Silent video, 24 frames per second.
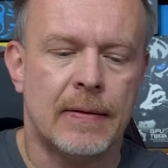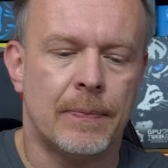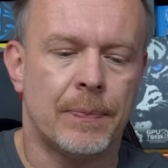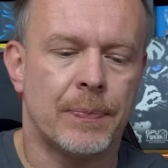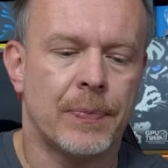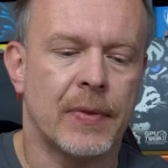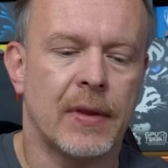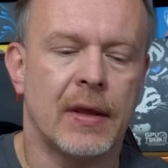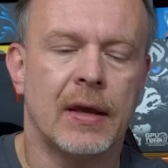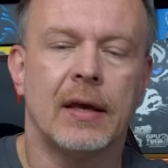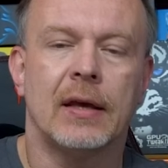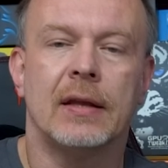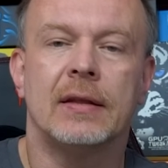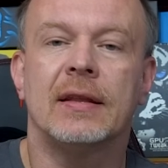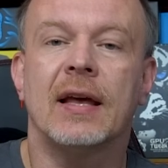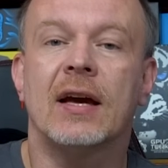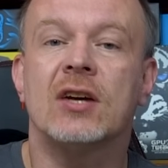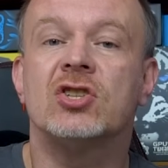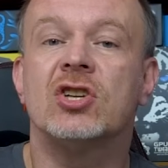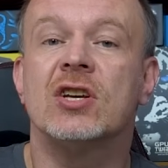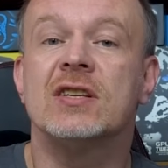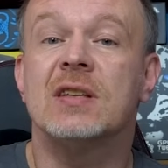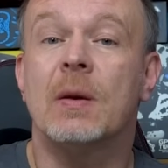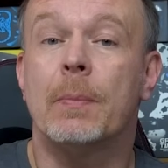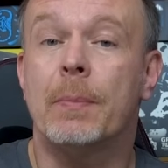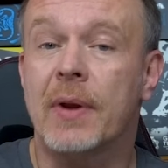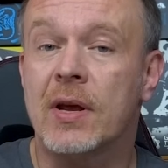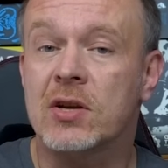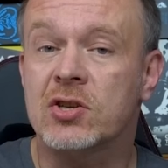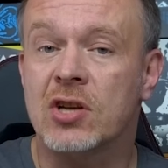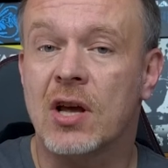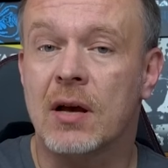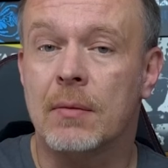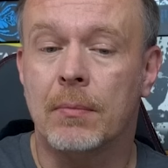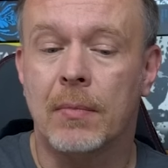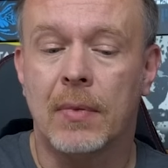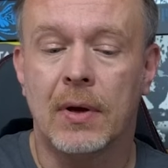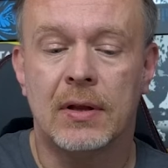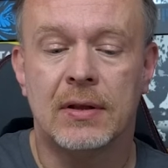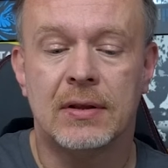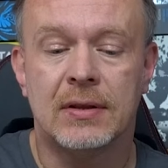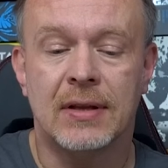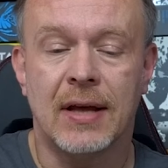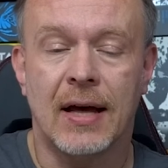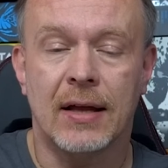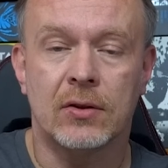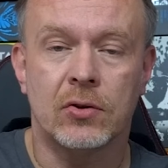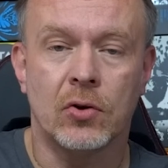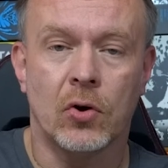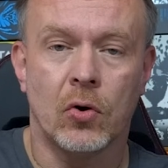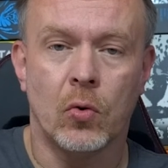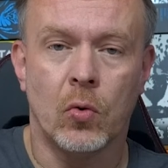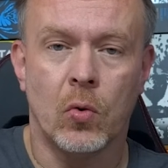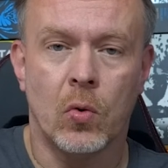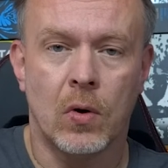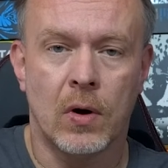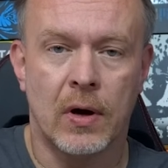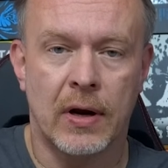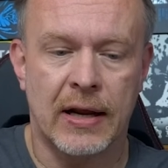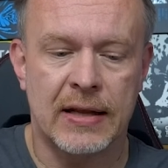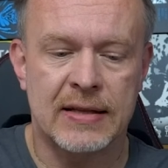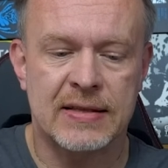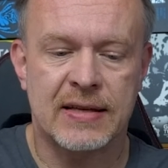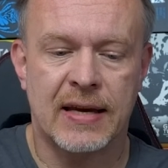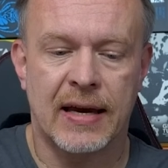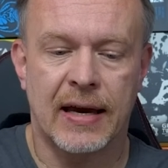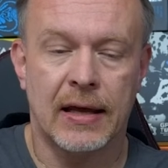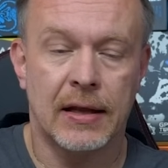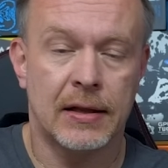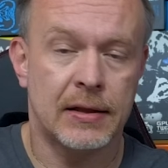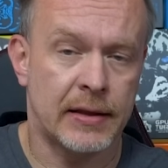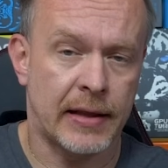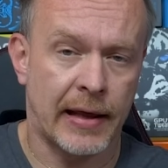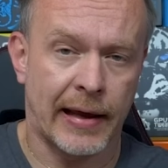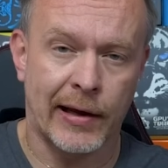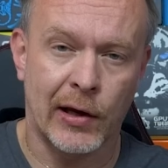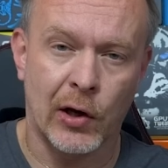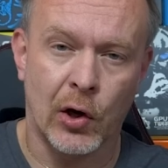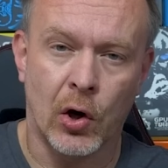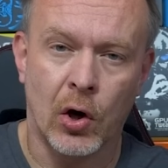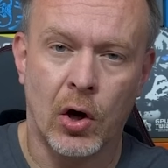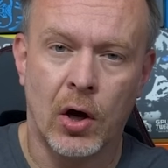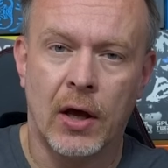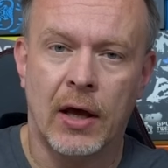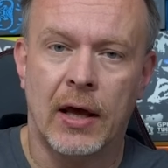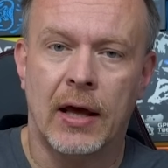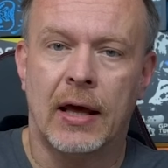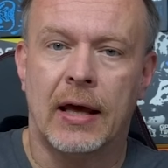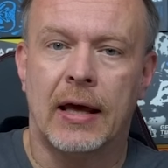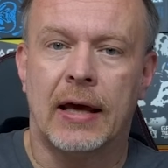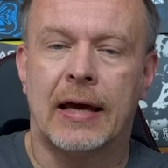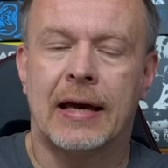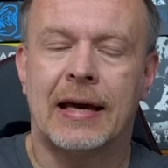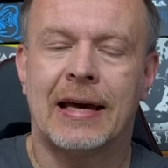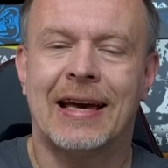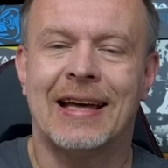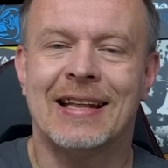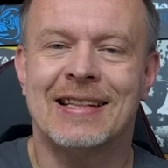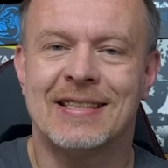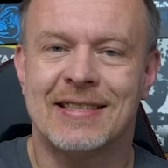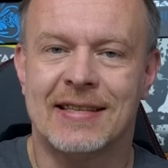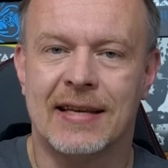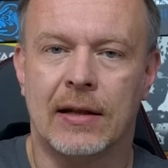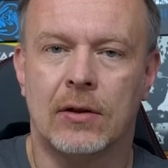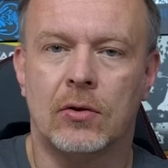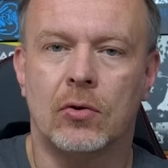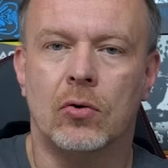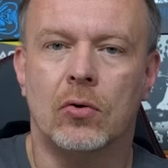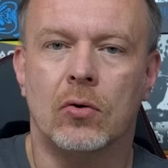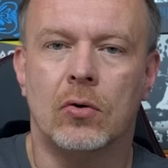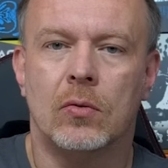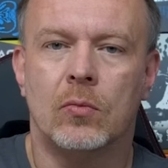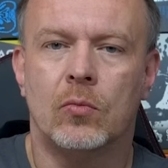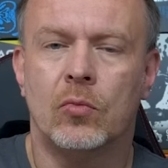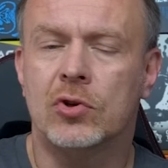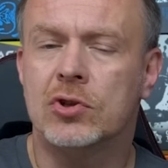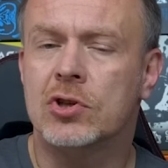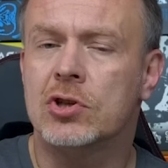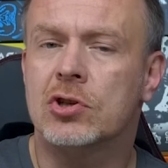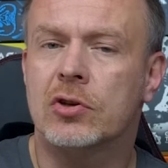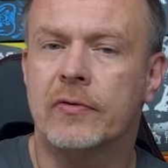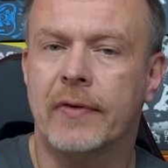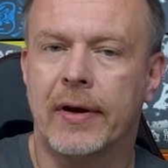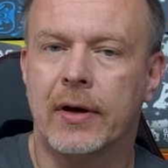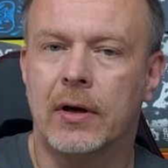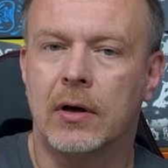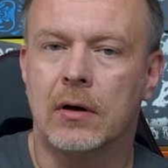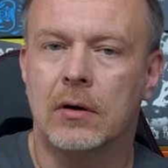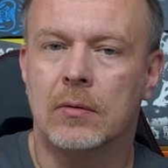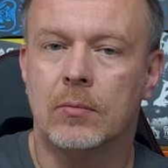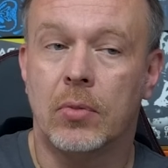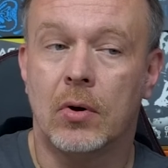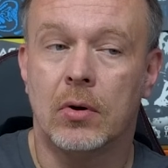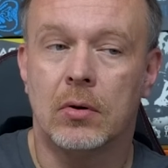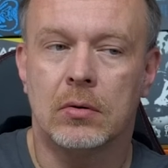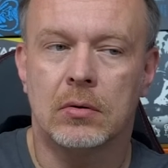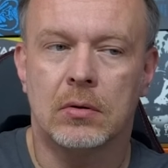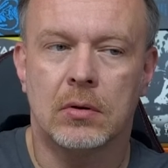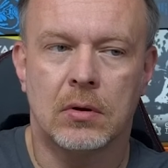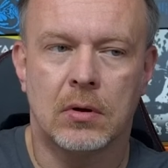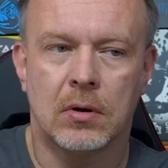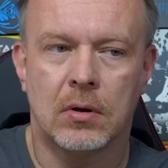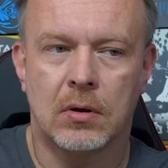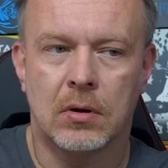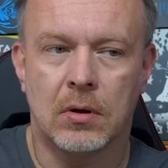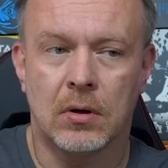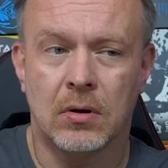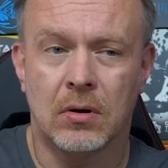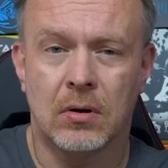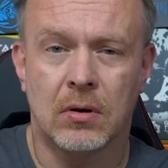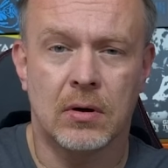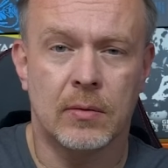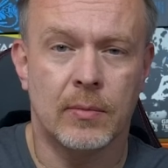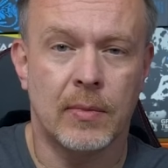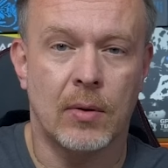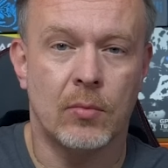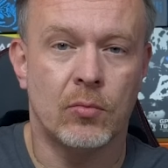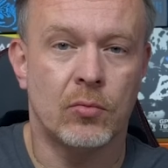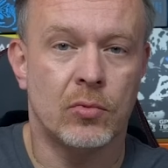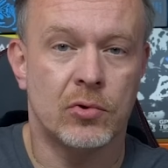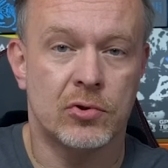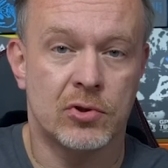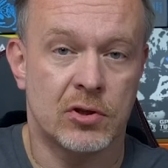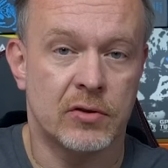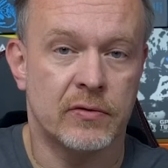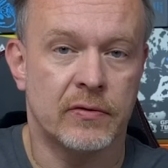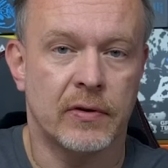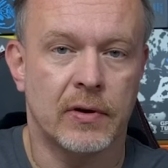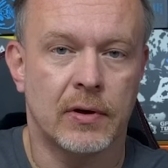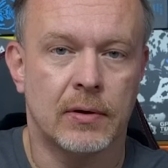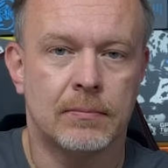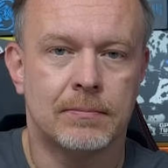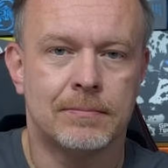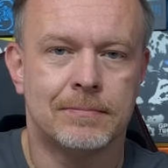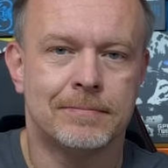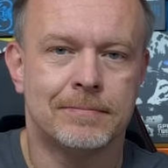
Mm, także zapraszam na tą reckę tego headsetu młodzieżowego, bo kolory mam młodzieżowe.